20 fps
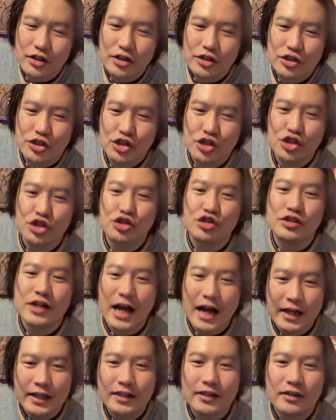集
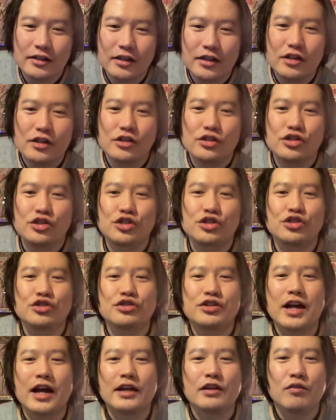会。集
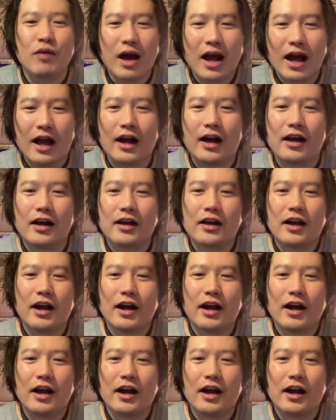会は、